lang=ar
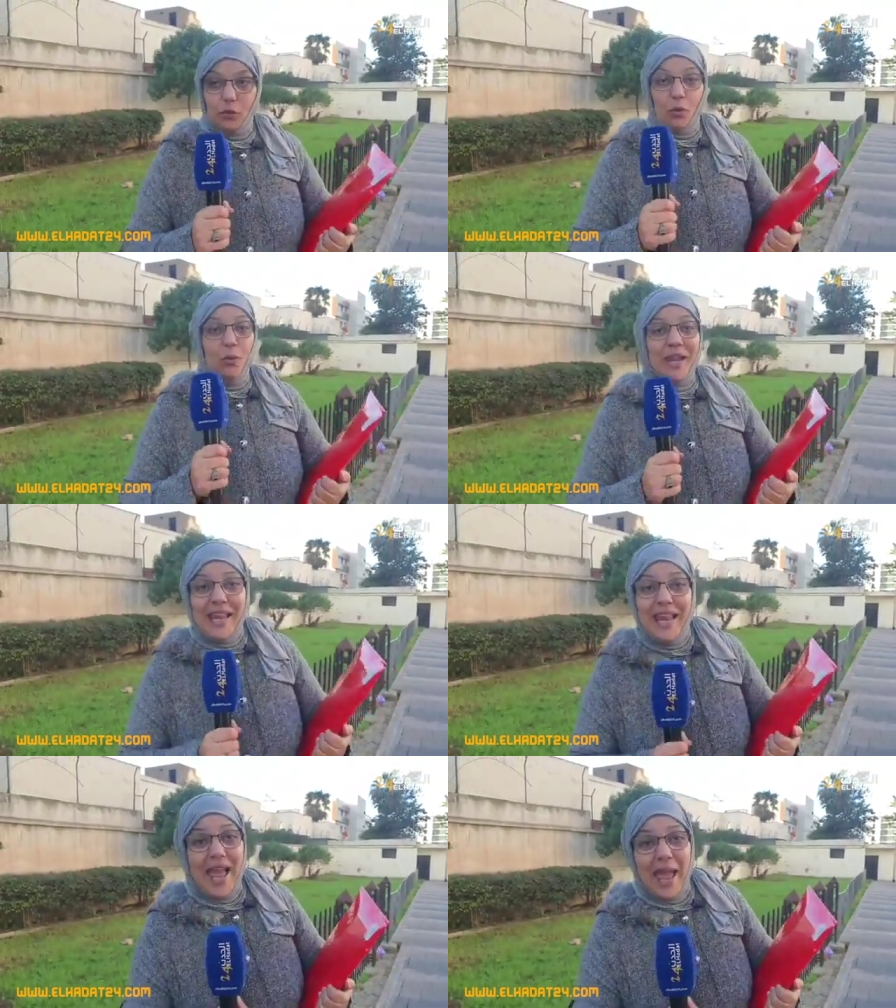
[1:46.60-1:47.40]

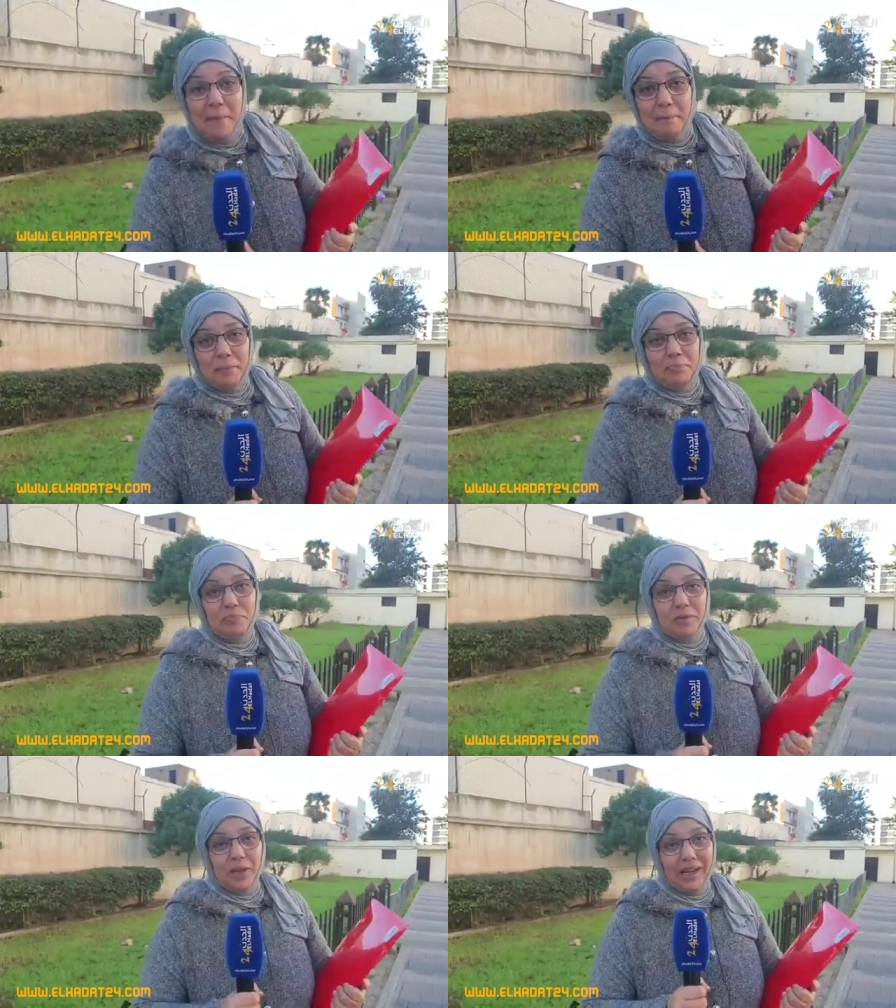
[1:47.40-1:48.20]
وكيل العام
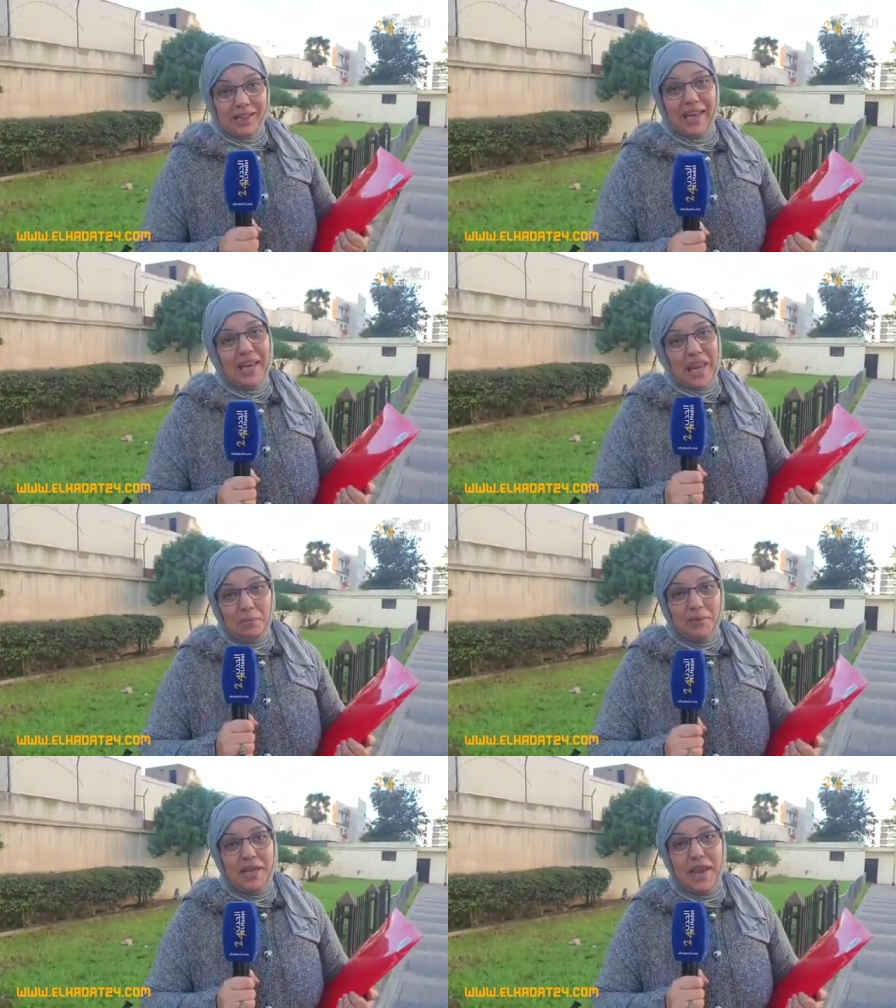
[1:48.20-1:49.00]
عيط لي
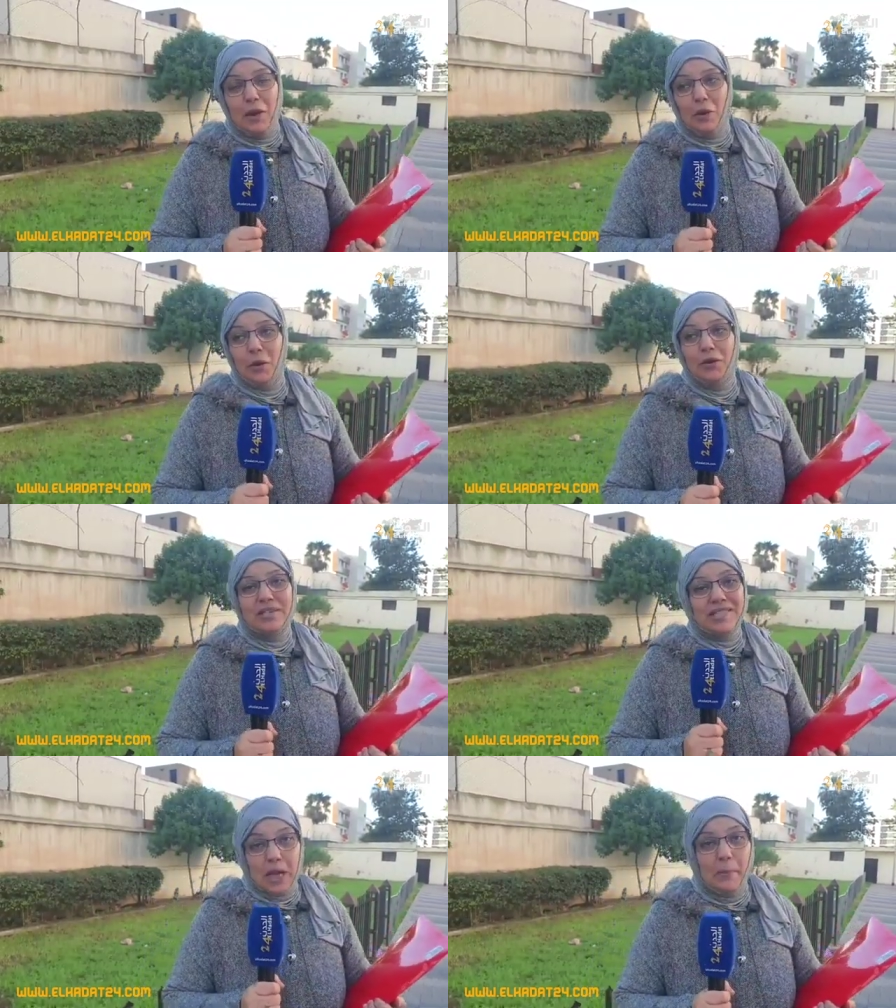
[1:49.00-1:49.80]
النائب ديالو
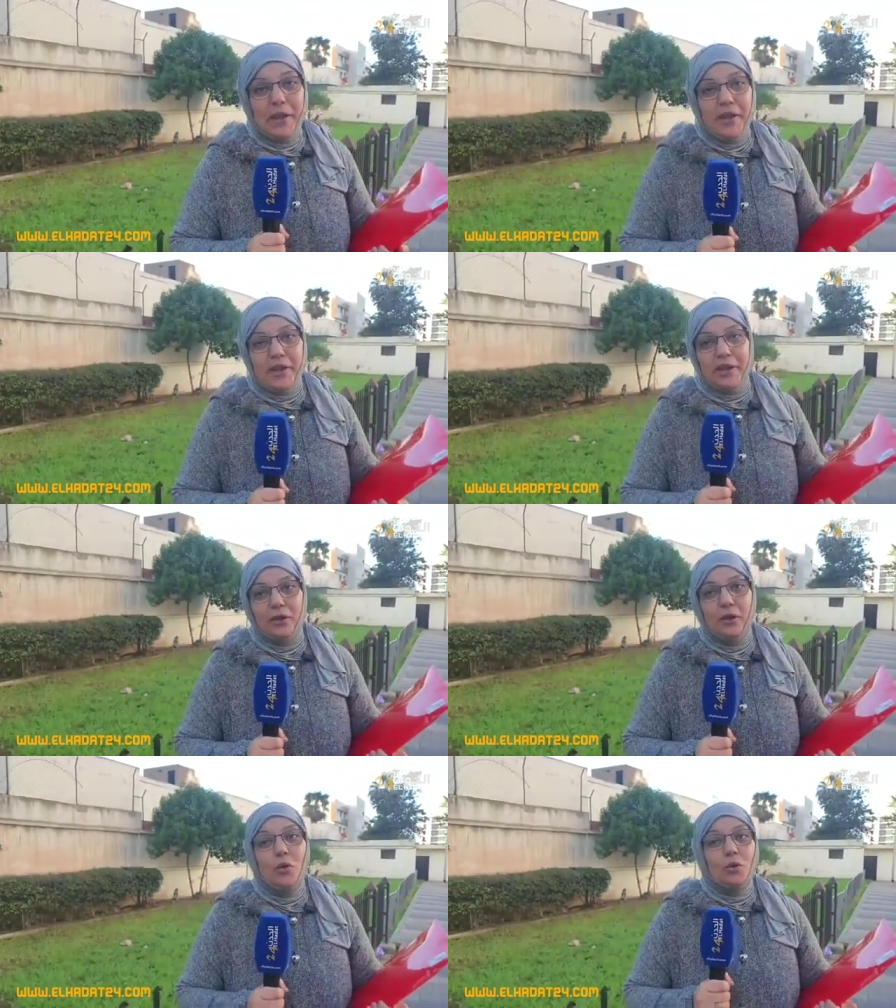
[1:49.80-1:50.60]
استقبلني
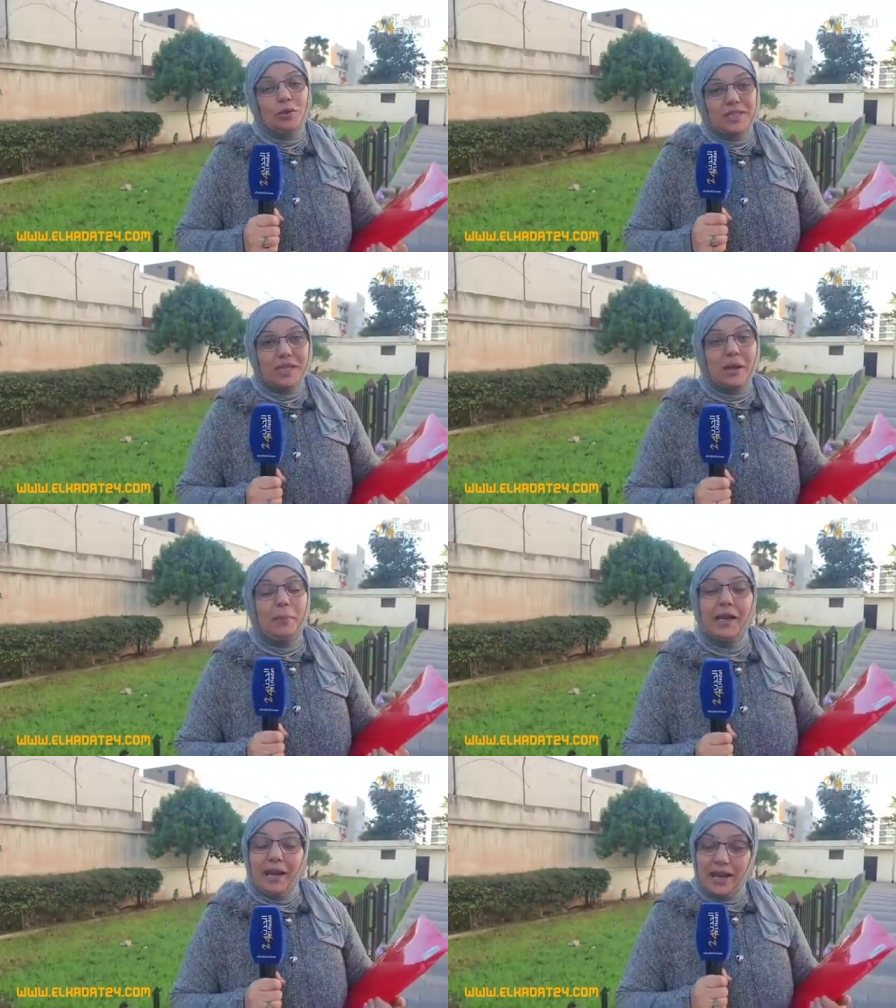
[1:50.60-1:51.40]

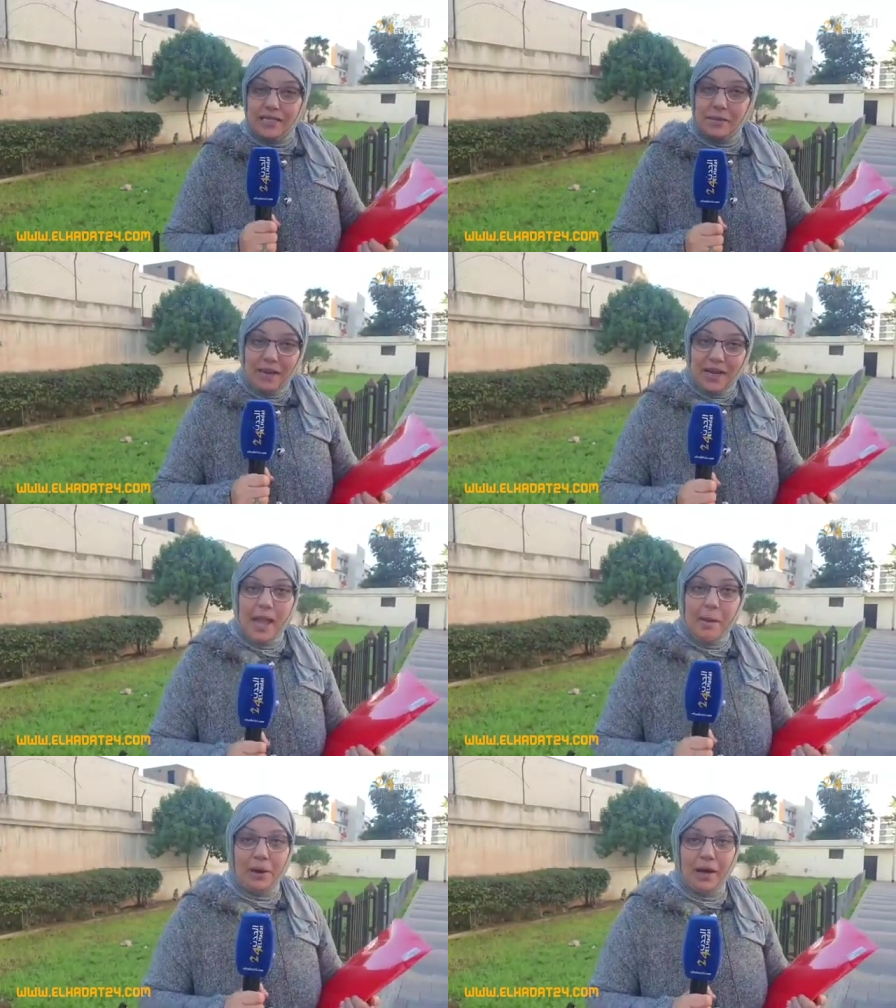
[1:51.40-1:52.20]
واستقبلني رئيس
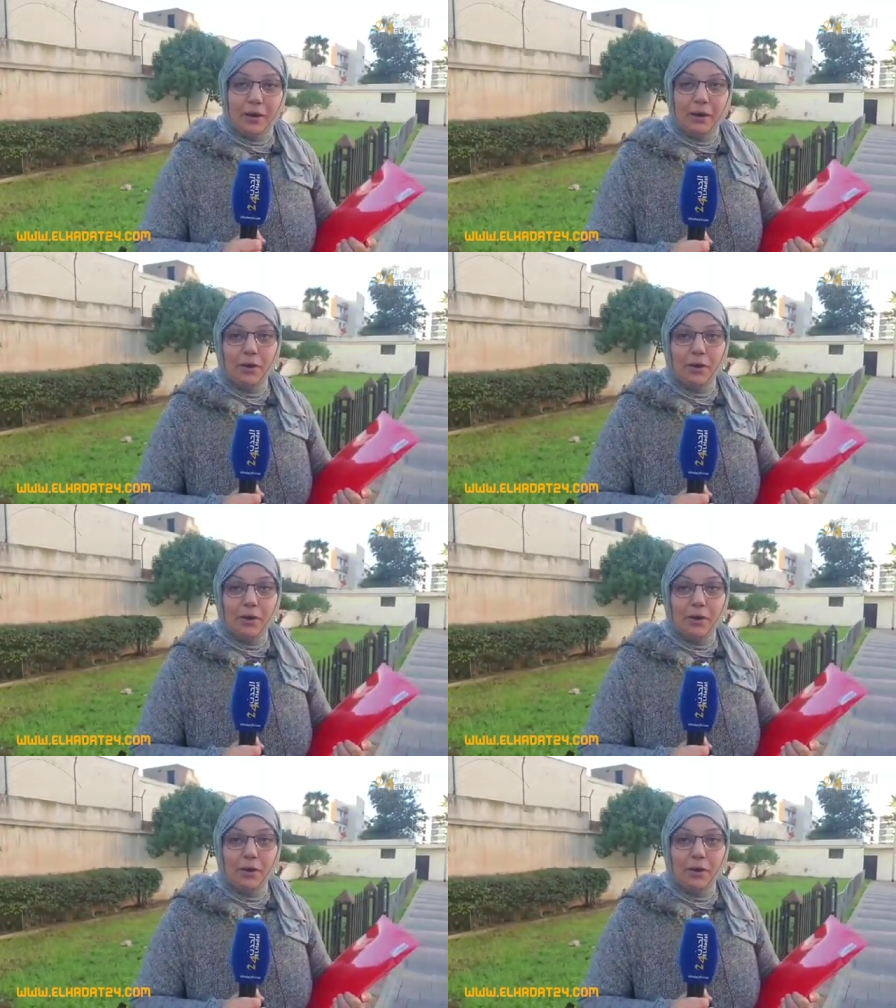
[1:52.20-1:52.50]
المحكمه